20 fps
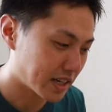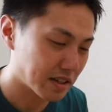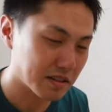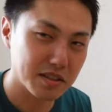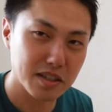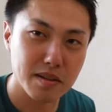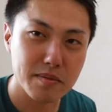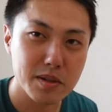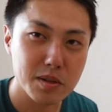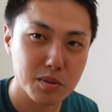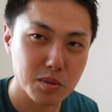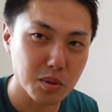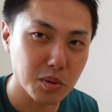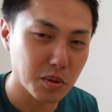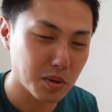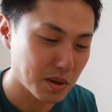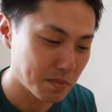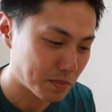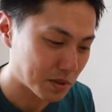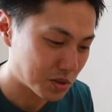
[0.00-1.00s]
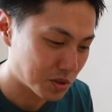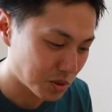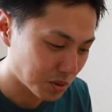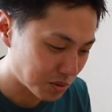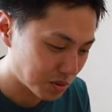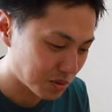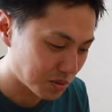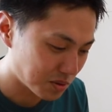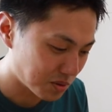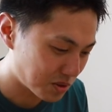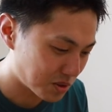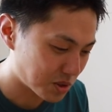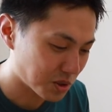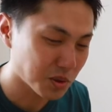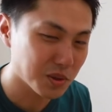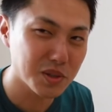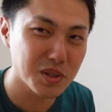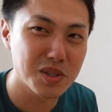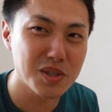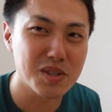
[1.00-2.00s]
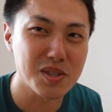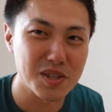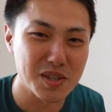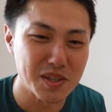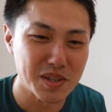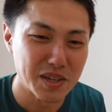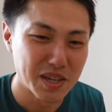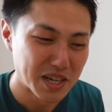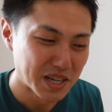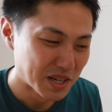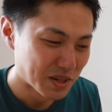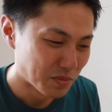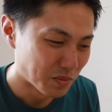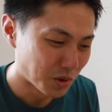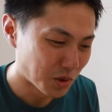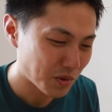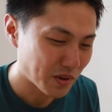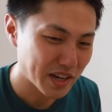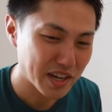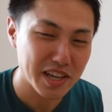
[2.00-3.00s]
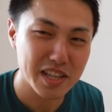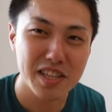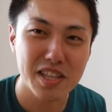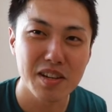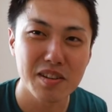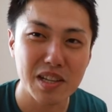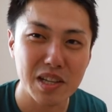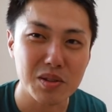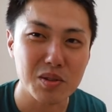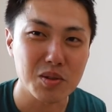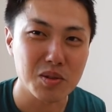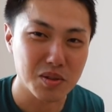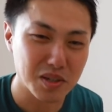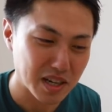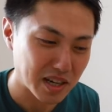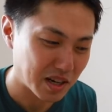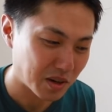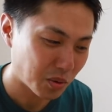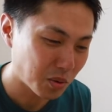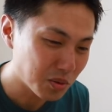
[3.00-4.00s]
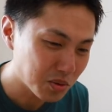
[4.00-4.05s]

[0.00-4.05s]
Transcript: から比べるとやっぱちょっとずつちょっとずつ物は減ってるなというか、